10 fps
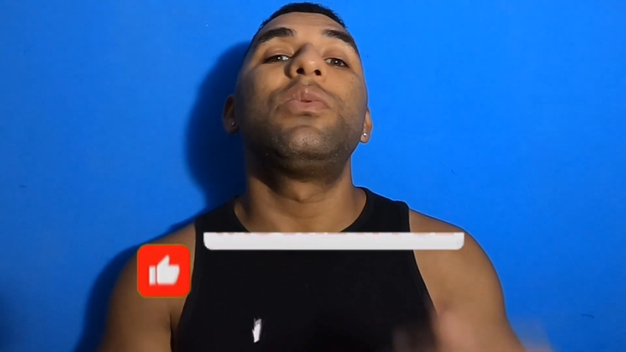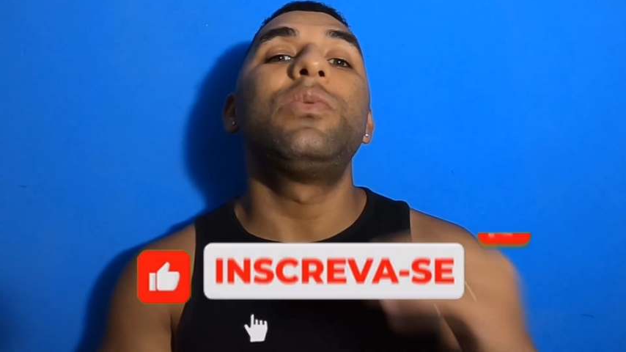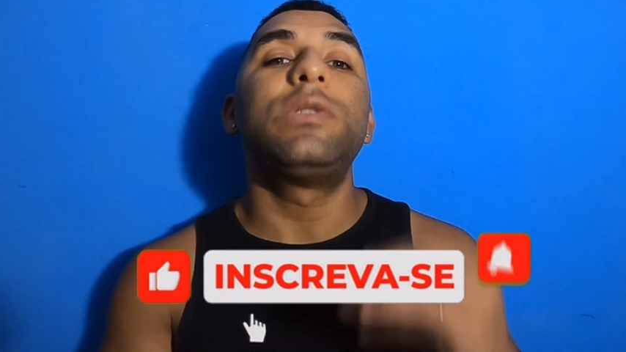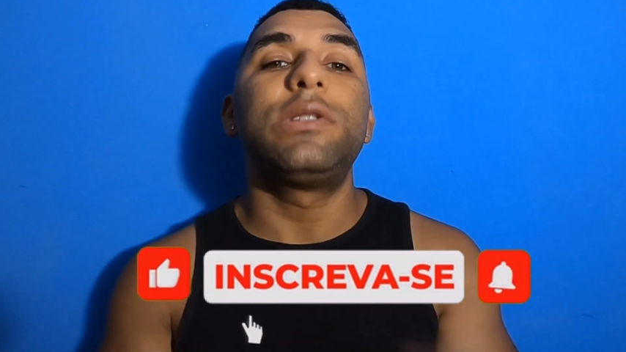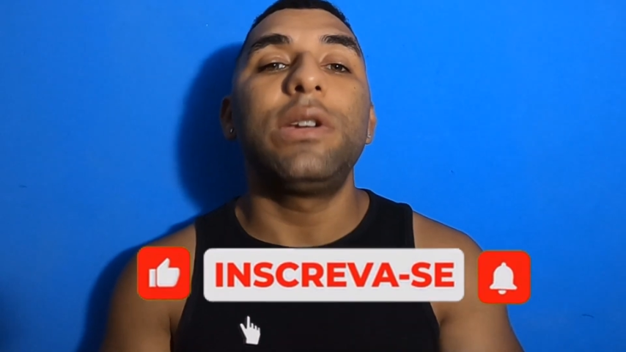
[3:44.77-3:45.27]

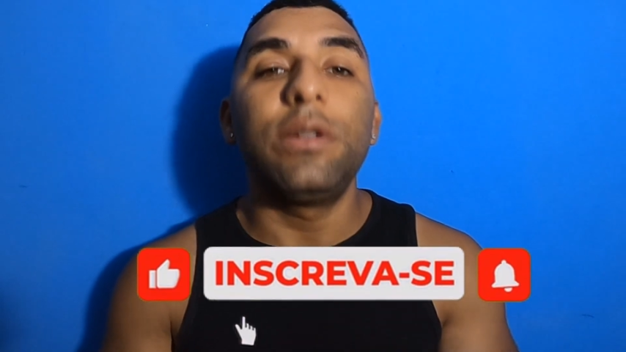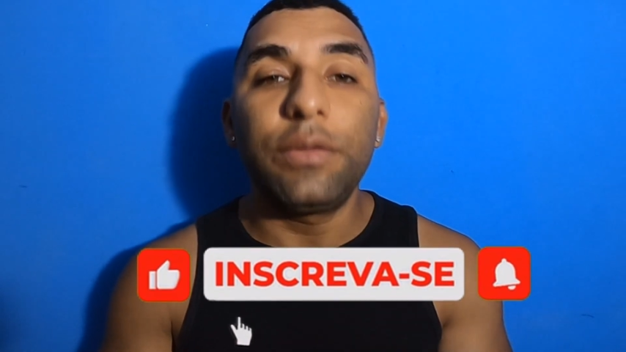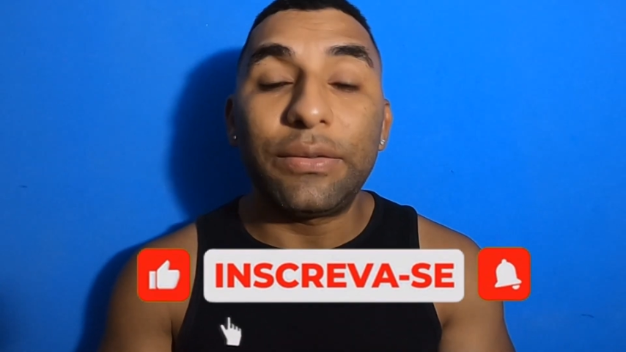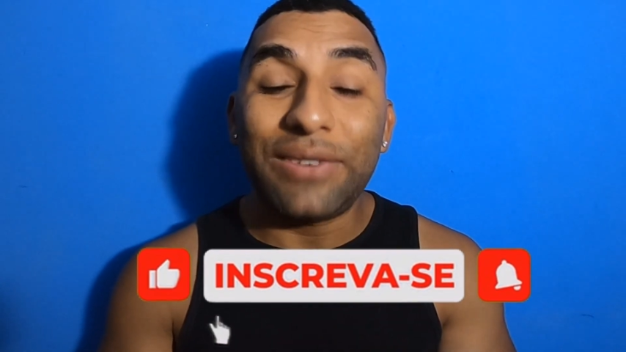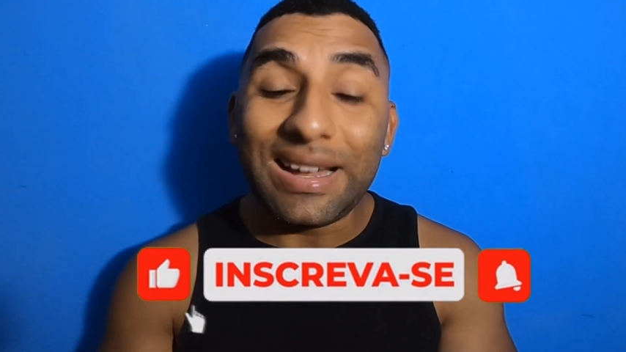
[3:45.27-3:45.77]
o DJ
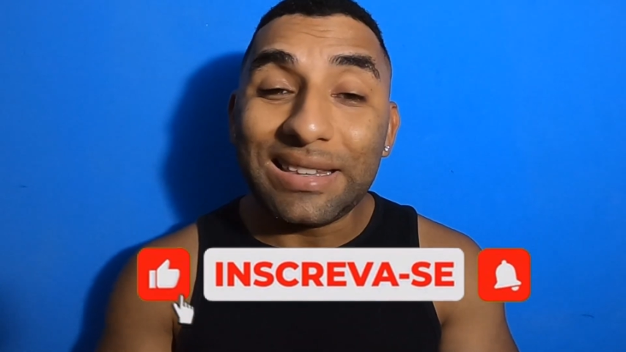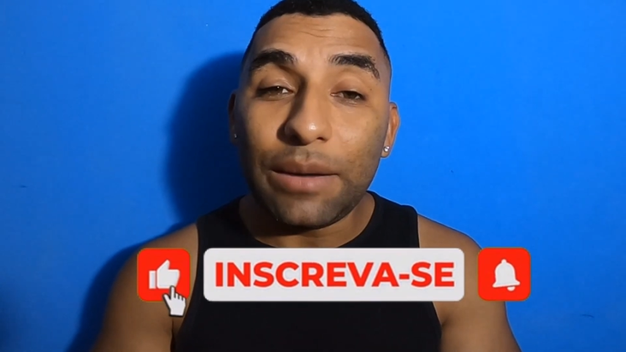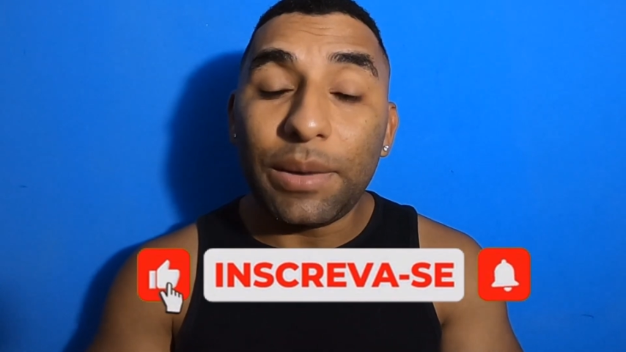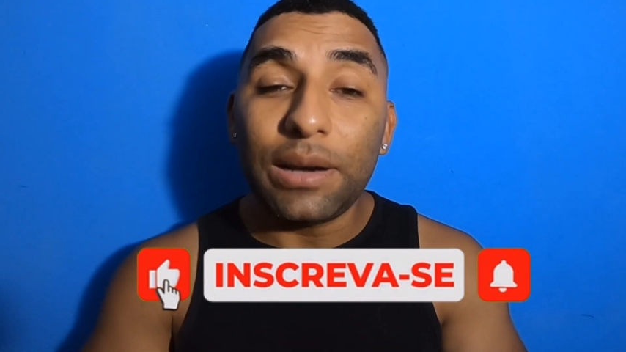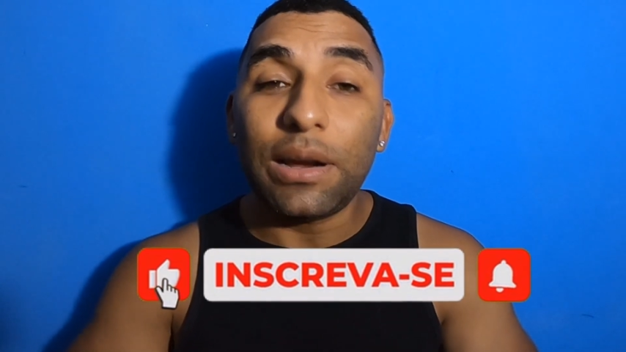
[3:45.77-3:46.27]
Ives vai
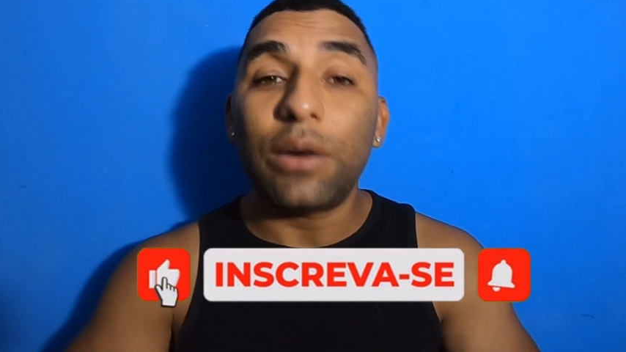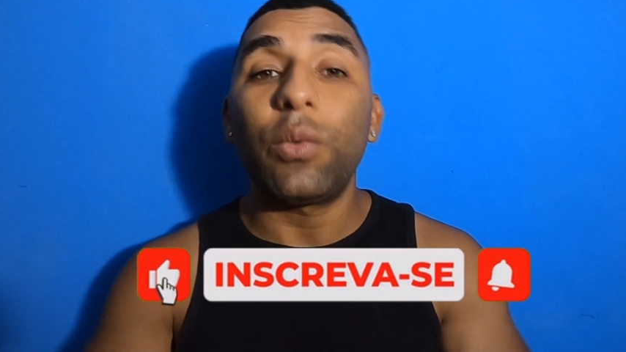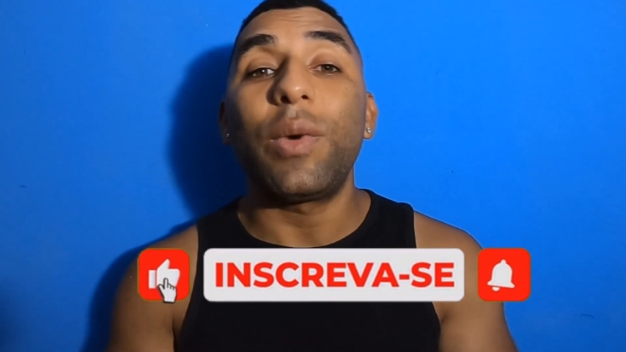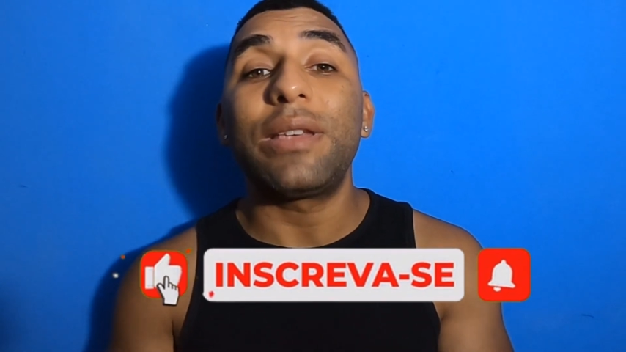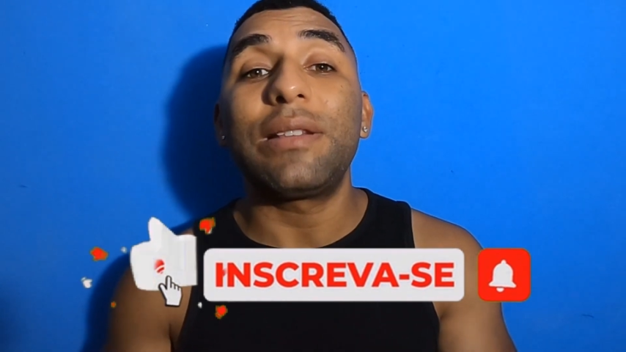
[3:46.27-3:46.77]
trabalhar
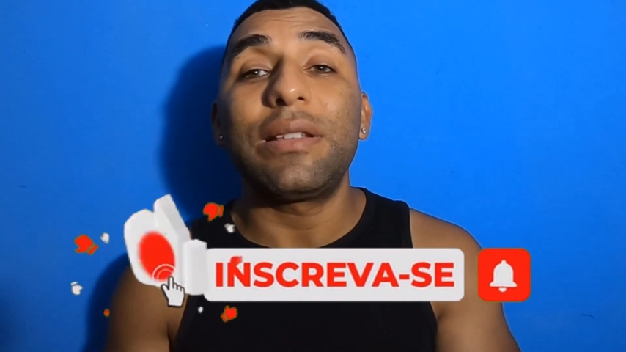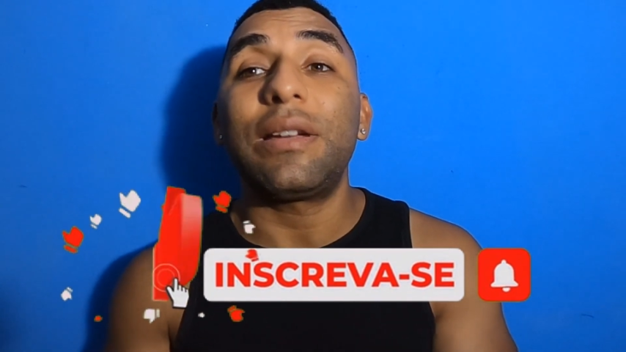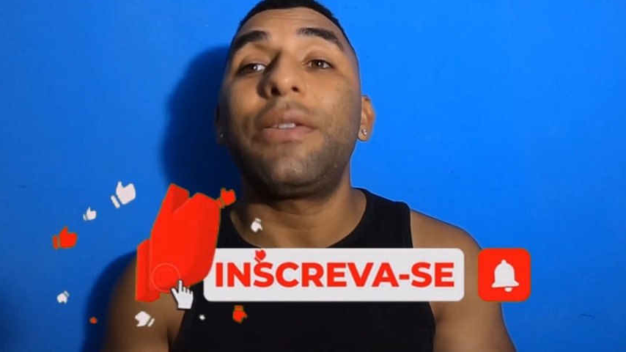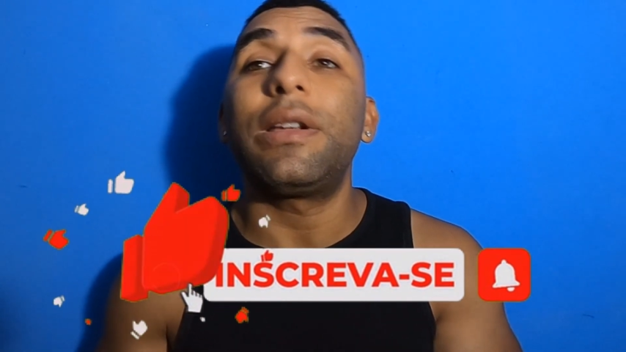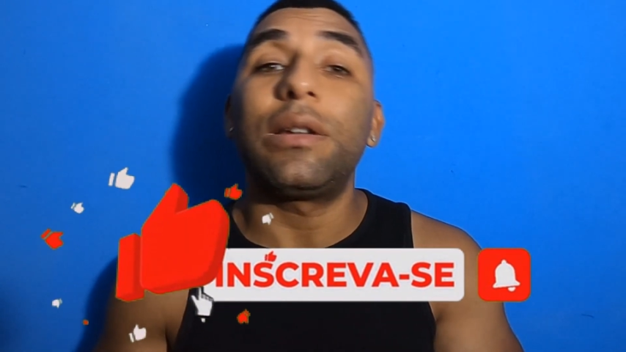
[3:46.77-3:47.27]
com Wesley
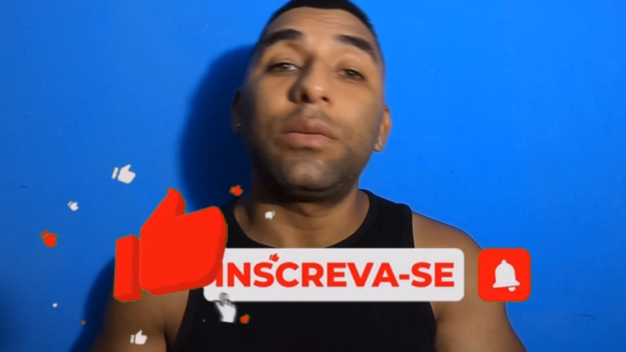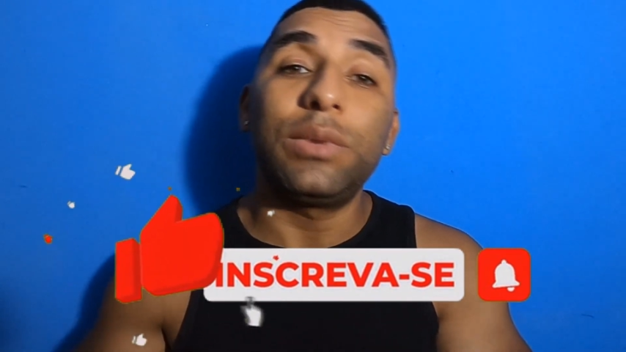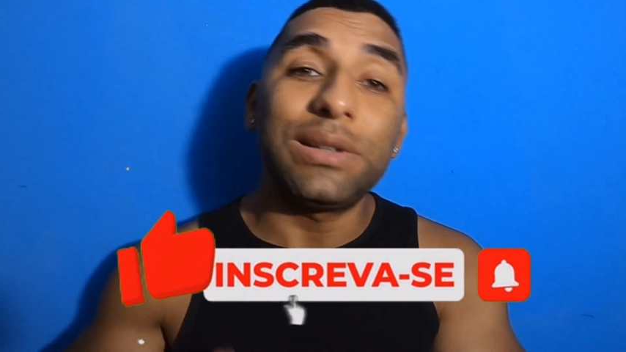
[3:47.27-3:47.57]
Safadão,